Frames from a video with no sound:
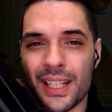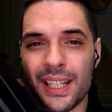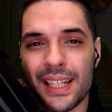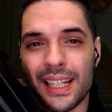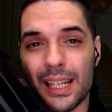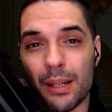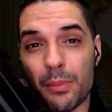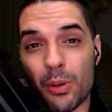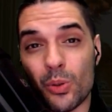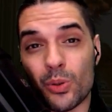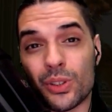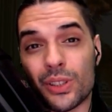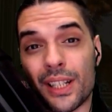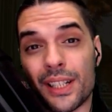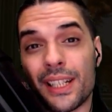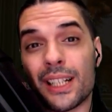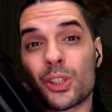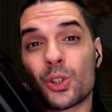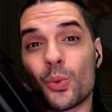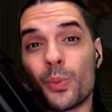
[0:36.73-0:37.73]
que me
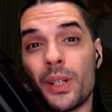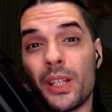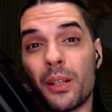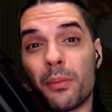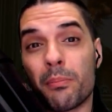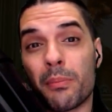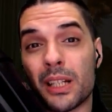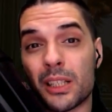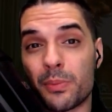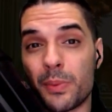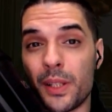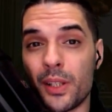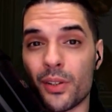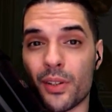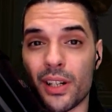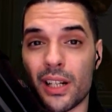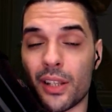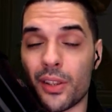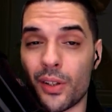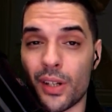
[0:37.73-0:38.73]
gustaría subir más vídeos
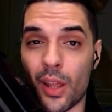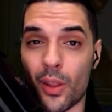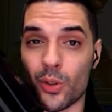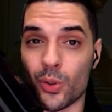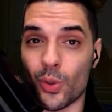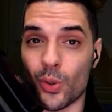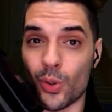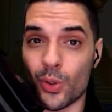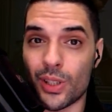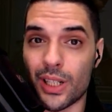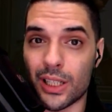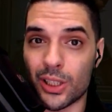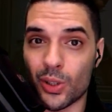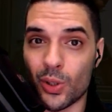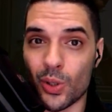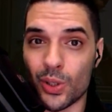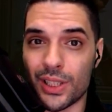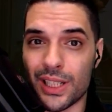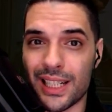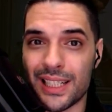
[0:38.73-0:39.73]
relacionados con otras
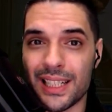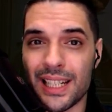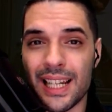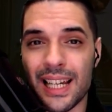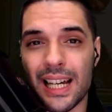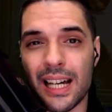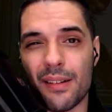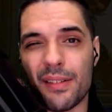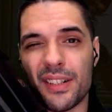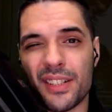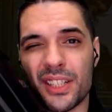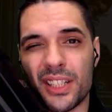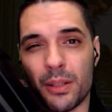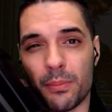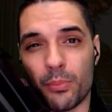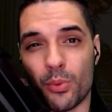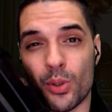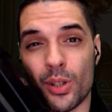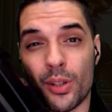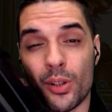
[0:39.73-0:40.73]
cosas, a ver si
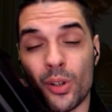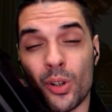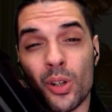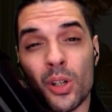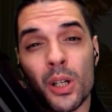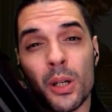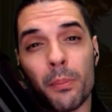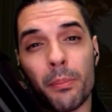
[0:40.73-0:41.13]
puedo,